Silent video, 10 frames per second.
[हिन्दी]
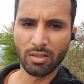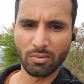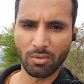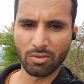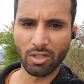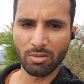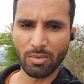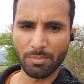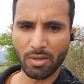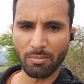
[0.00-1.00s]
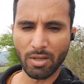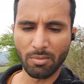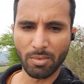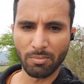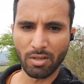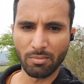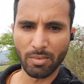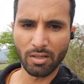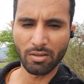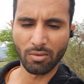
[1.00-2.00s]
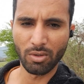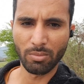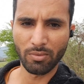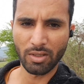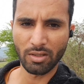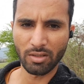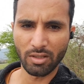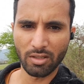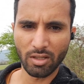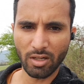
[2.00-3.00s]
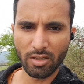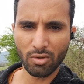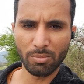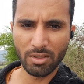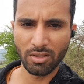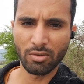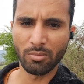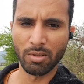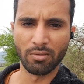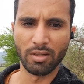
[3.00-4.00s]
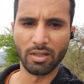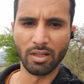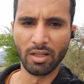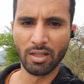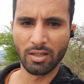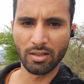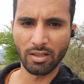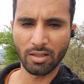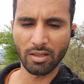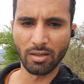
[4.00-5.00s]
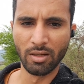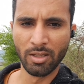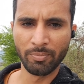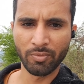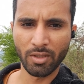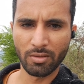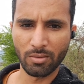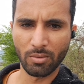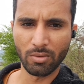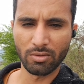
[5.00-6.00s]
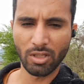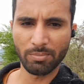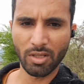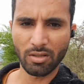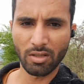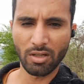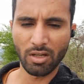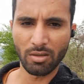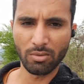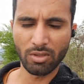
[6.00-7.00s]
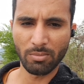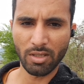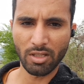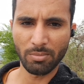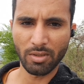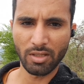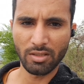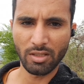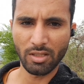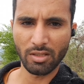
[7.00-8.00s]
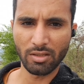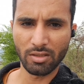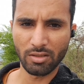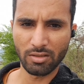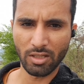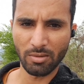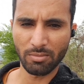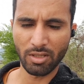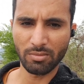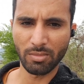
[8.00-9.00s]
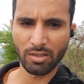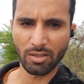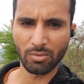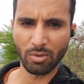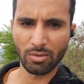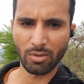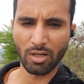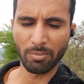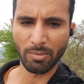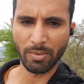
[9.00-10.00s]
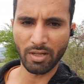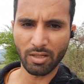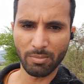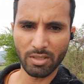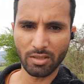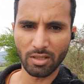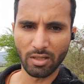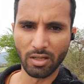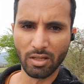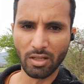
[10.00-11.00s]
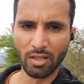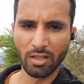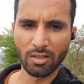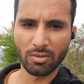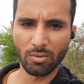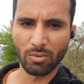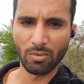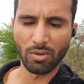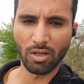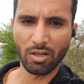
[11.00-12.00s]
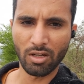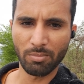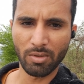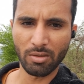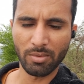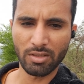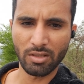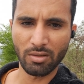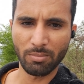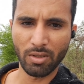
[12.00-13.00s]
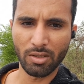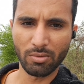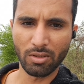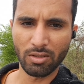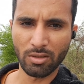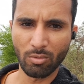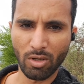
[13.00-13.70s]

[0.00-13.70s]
तो साथ में आपका आप अपना बैंक अकाउंट बनवा सकते हैं ये सारे डॉक्यूमेंट्स इन्होंने बनवाने हैं ठीक है ना तो जब तक उसके बाद आपका इसी छः सिक्स मंथ के दौरान दौरान आपका पहला कमीशन आएगा तो अगर आपका कमीशन पास हो जाता है तो